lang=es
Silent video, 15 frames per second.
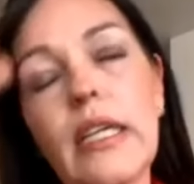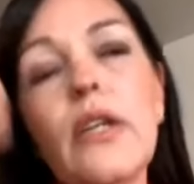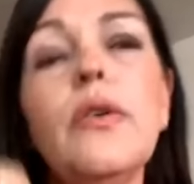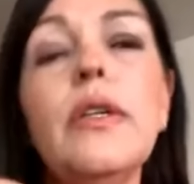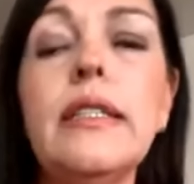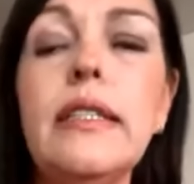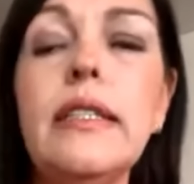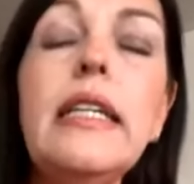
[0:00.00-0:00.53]

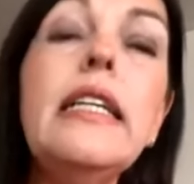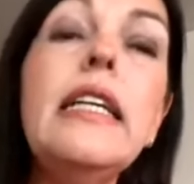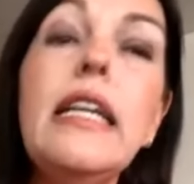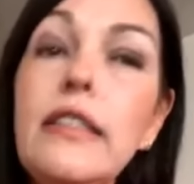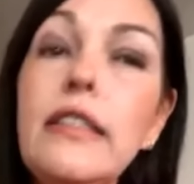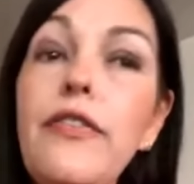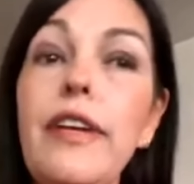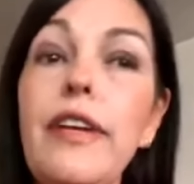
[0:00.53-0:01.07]
quiero decir. Y
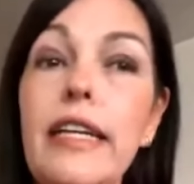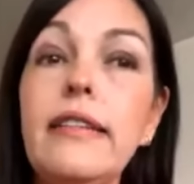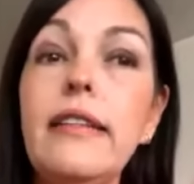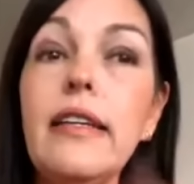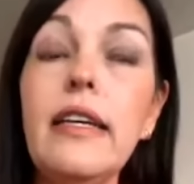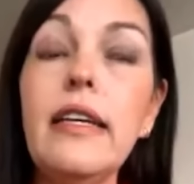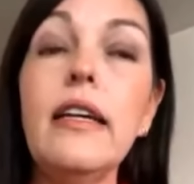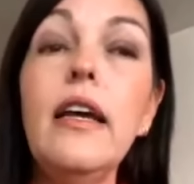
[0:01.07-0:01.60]
es
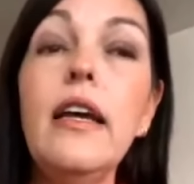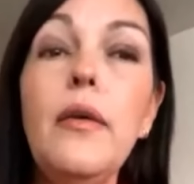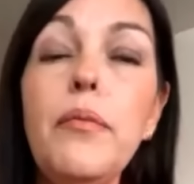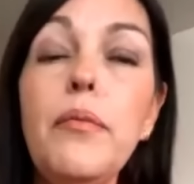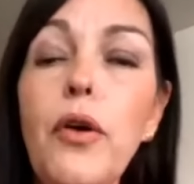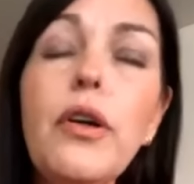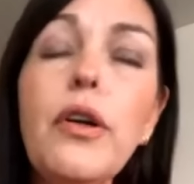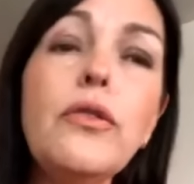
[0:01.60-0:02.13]
diferente que
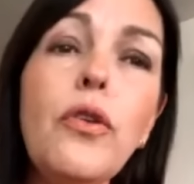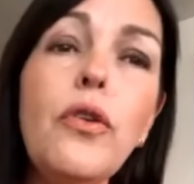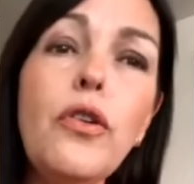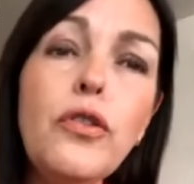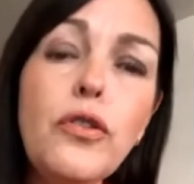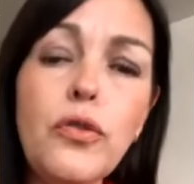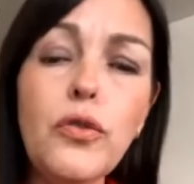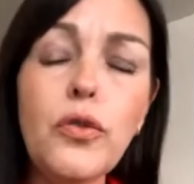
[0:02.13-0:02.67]
veo que todos
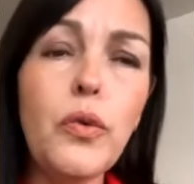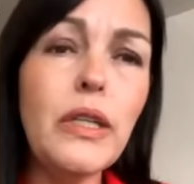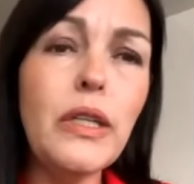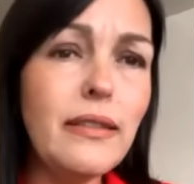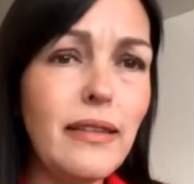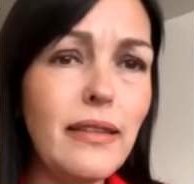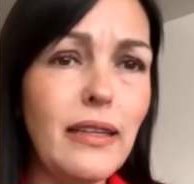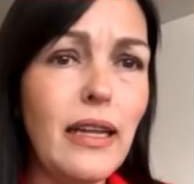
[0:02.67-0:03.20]
los
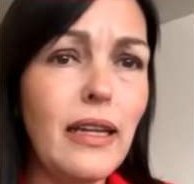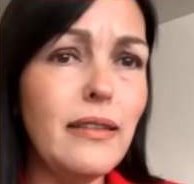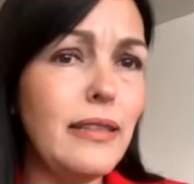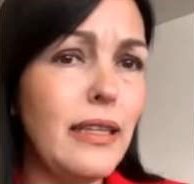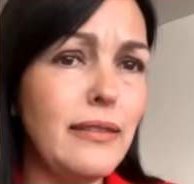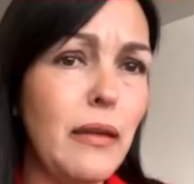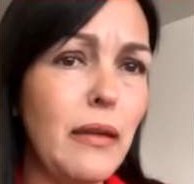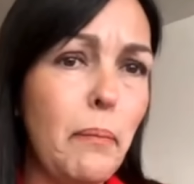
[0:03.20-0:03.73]
youtubers están,
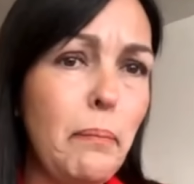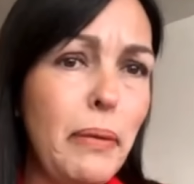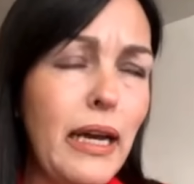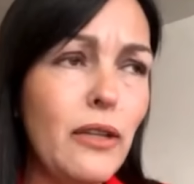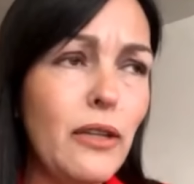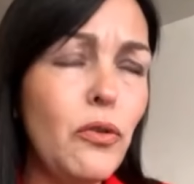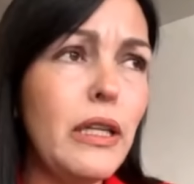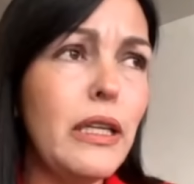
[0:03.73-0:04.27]
se están
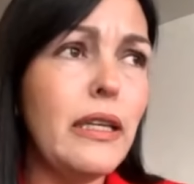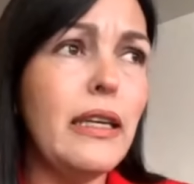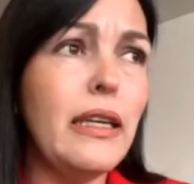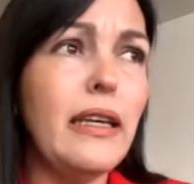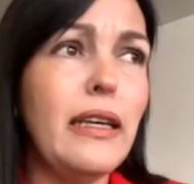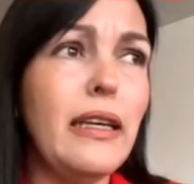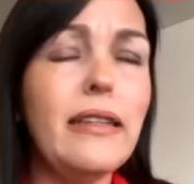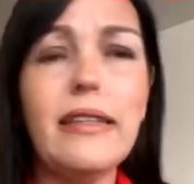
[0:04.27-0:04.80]
pegando
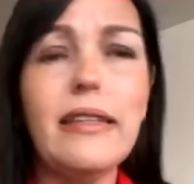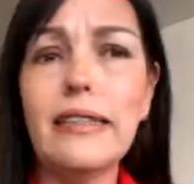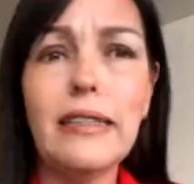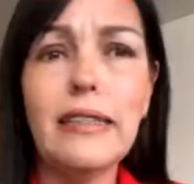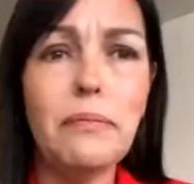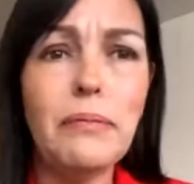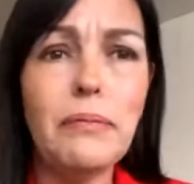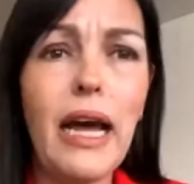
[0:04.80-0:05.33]
de que
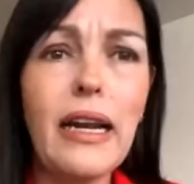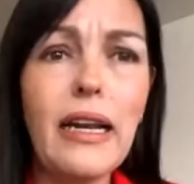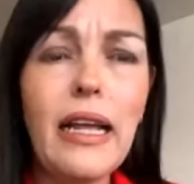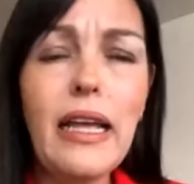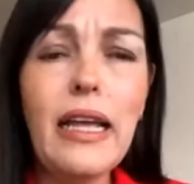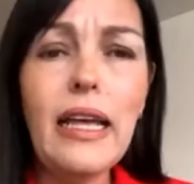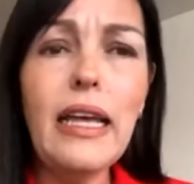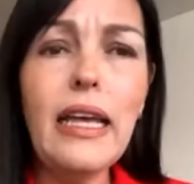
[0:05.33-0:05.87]

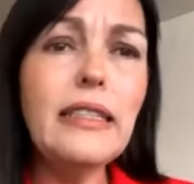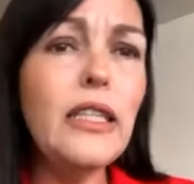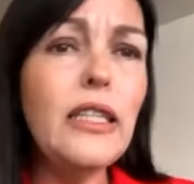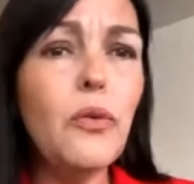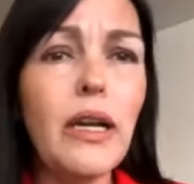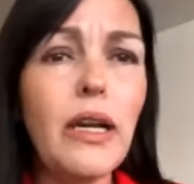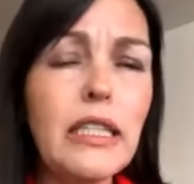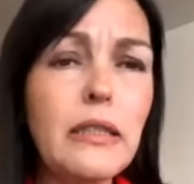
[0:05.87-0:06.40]
interceptar
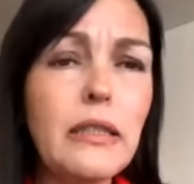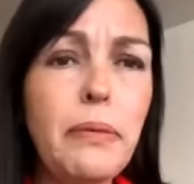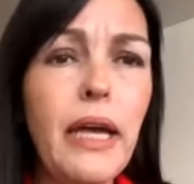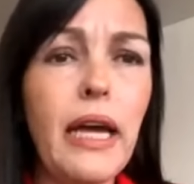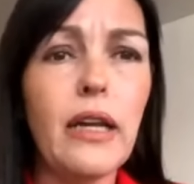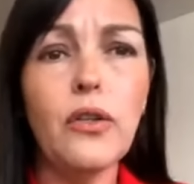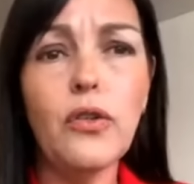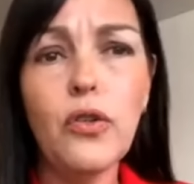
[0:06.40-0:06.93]
es igual que
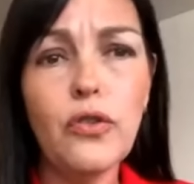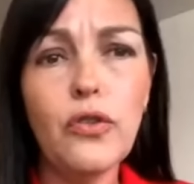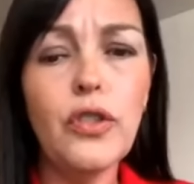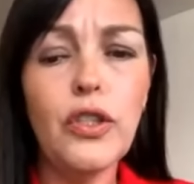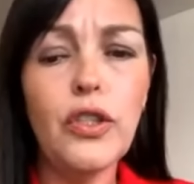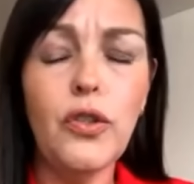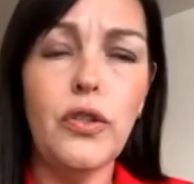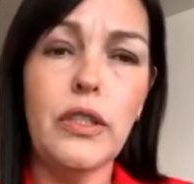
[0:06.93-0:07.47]
espiar. No,
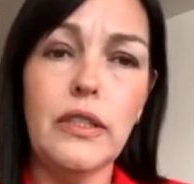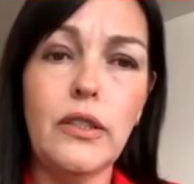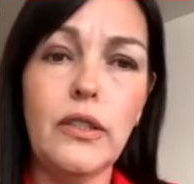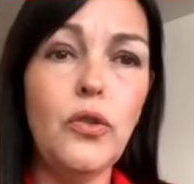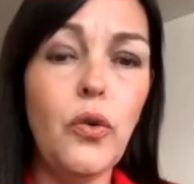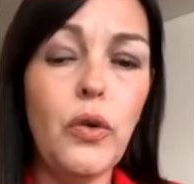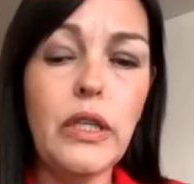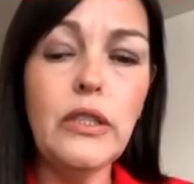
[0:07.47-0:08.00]
señores,
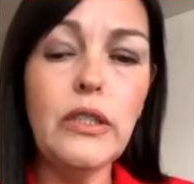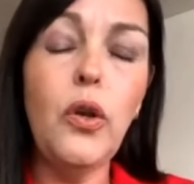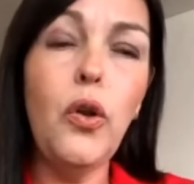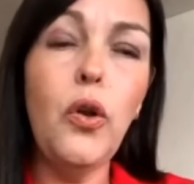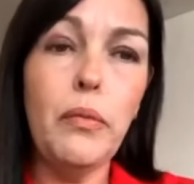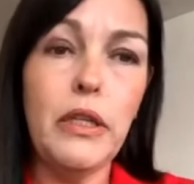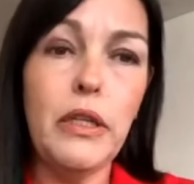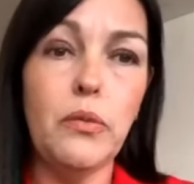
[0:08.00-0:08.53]
no es
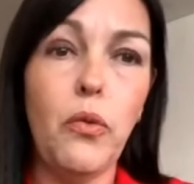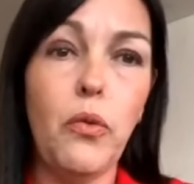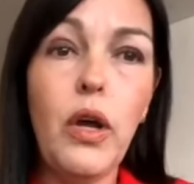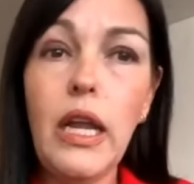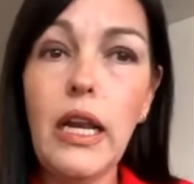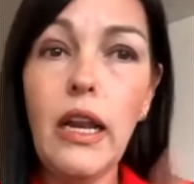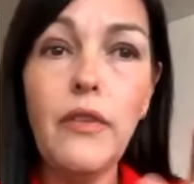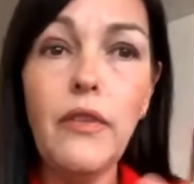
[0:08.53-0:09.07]
lo mismo.
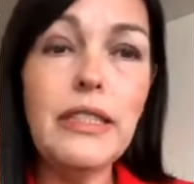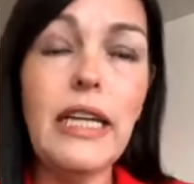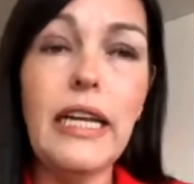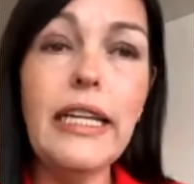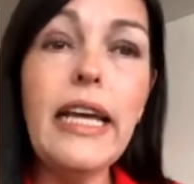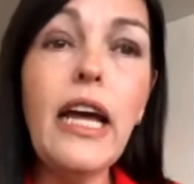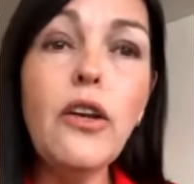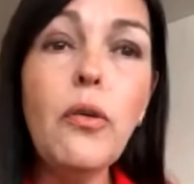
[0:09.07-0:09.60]
La
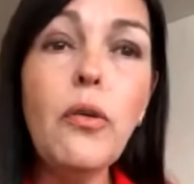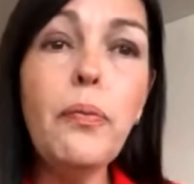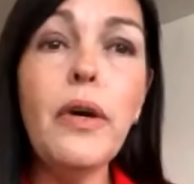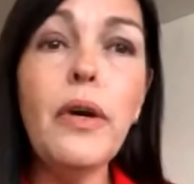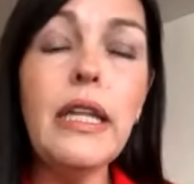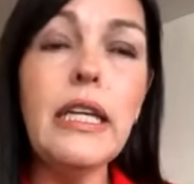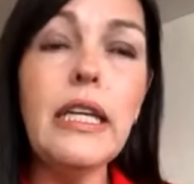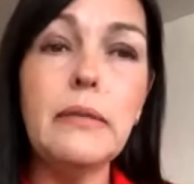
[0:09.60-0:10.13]
fiscalía no
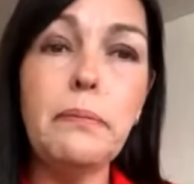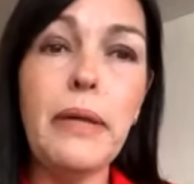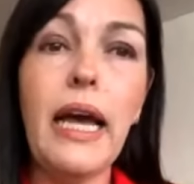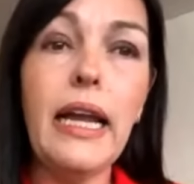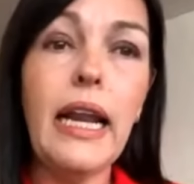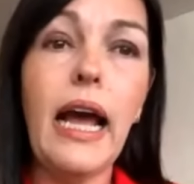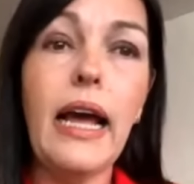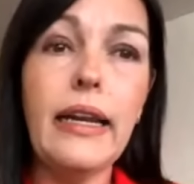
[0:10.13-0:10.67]
puede
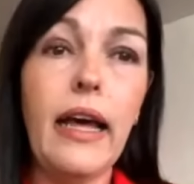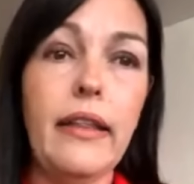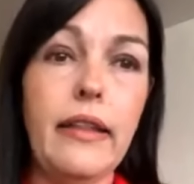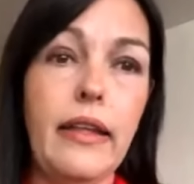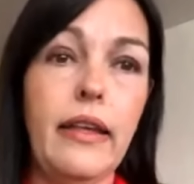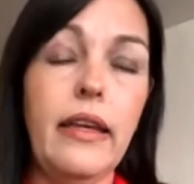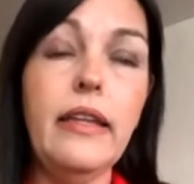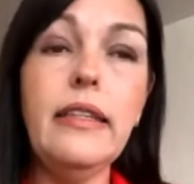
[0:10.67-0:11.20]
espiar a
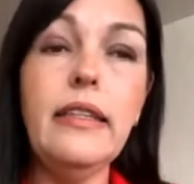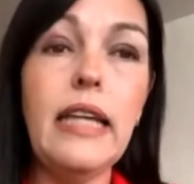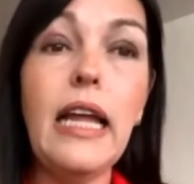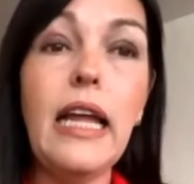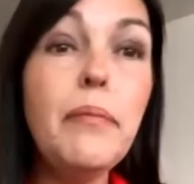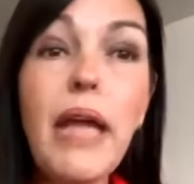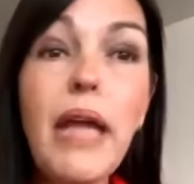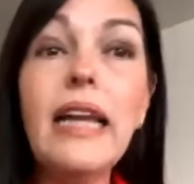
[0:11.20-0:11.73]
nadie.
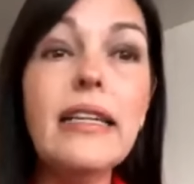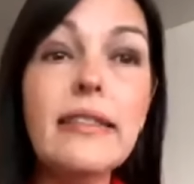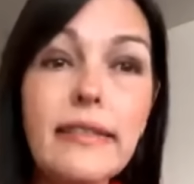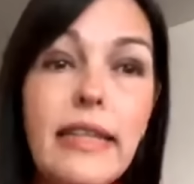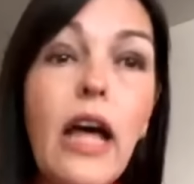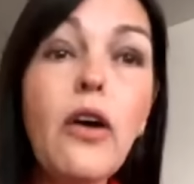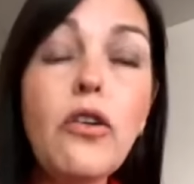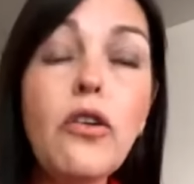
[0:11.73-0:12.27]
El,
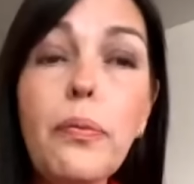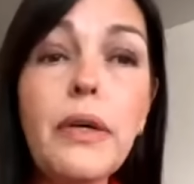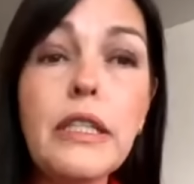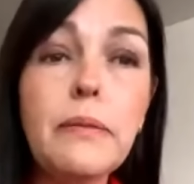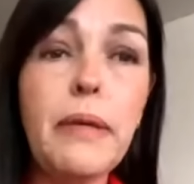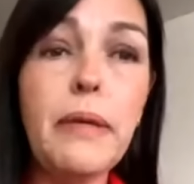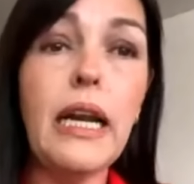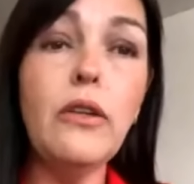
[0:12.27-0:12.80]
Estado no puede
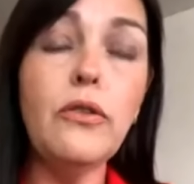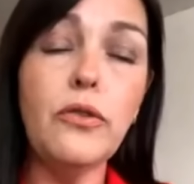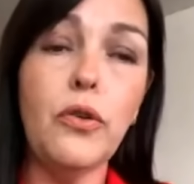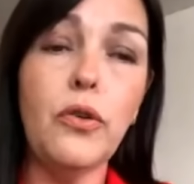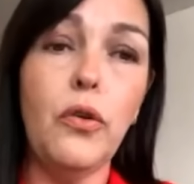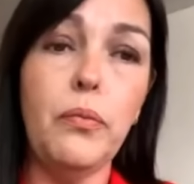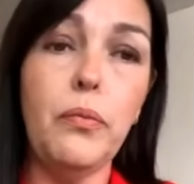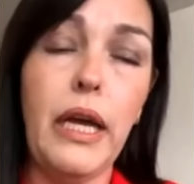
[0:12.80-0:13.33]
espiar a los
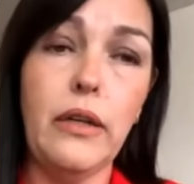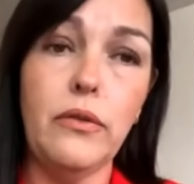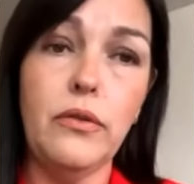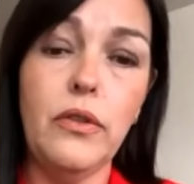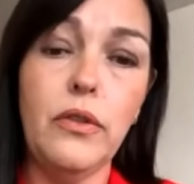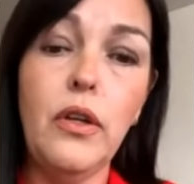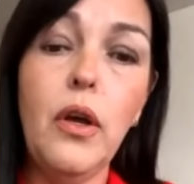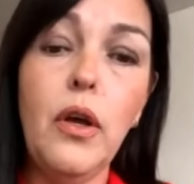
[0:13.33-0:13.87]

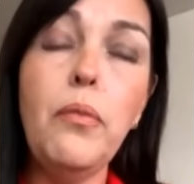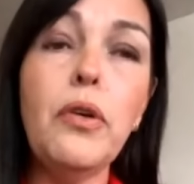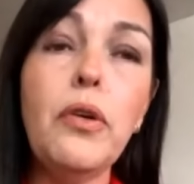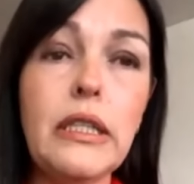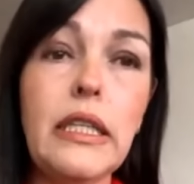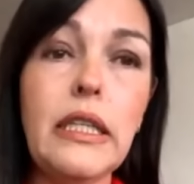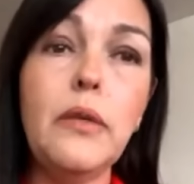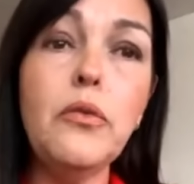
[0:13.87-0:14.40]
colombianos
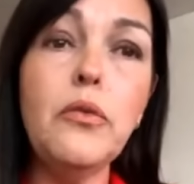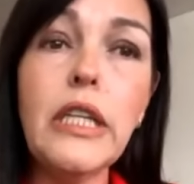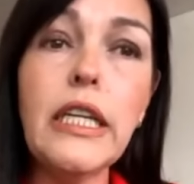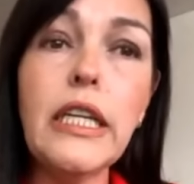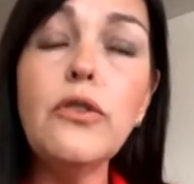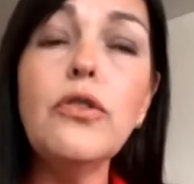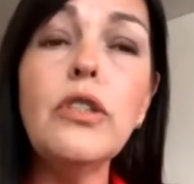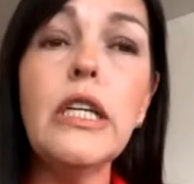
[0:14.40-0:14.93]
porque tenemos
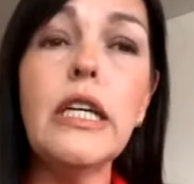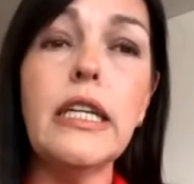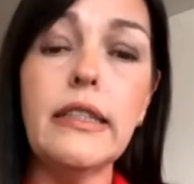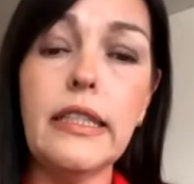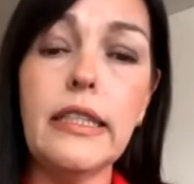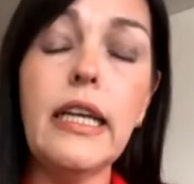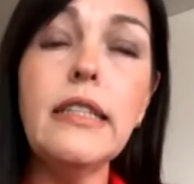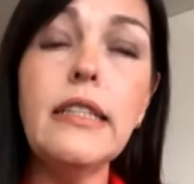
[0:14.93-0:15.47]
derechos y
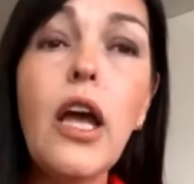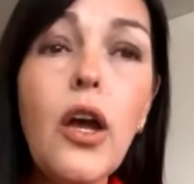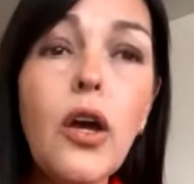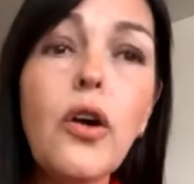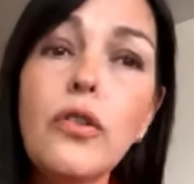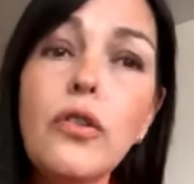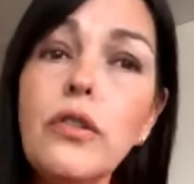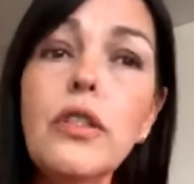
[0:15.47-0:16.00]
garantías
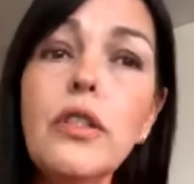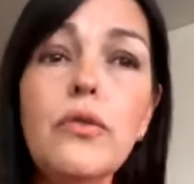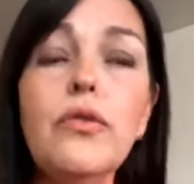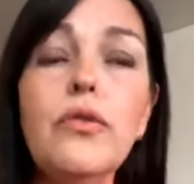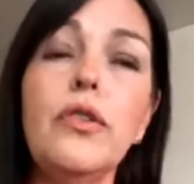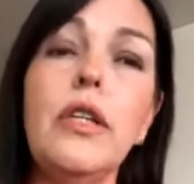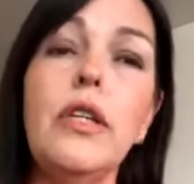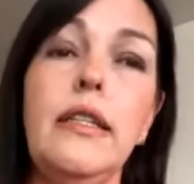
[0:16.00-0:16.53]

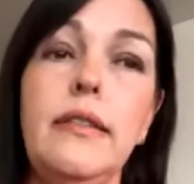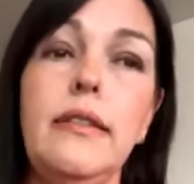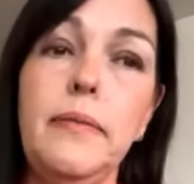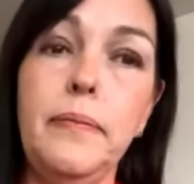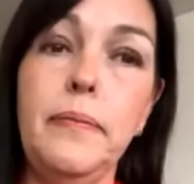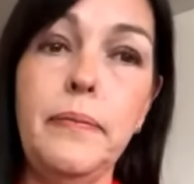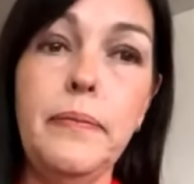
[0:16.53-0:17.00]
constitucionales.